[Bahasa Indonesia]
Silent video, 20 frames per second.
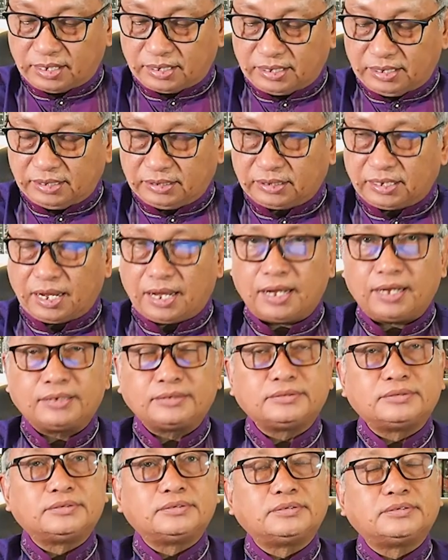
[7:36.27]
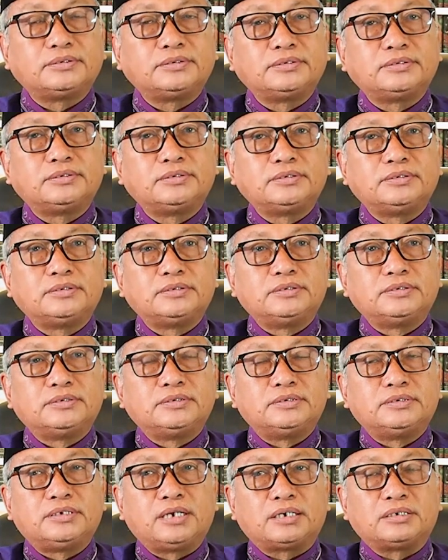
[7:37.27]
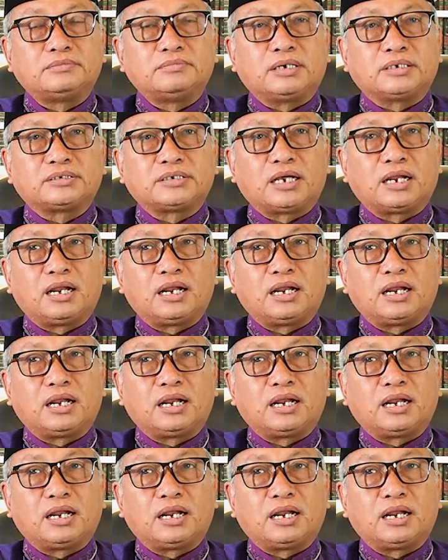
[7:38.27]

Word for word: kita dan masa